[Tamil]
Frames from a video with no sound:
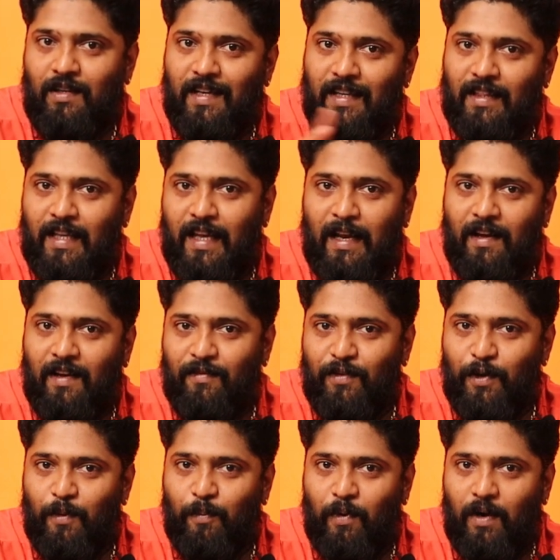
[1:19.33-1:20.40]
நேற்றே நான்
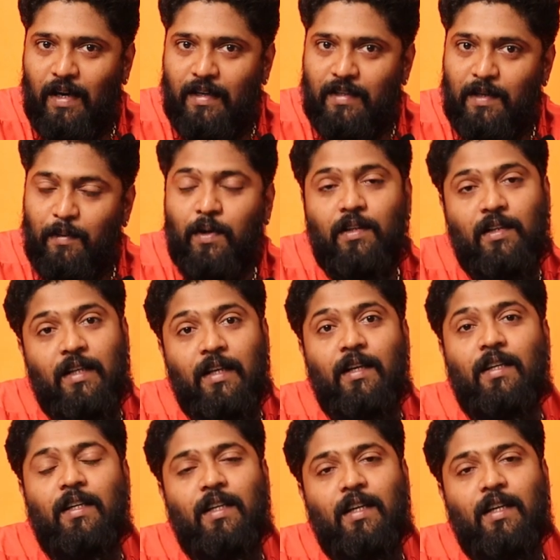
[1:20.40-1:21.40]
வீடியோ போடலான்னு நினச்சேன் பட் திடீர்னு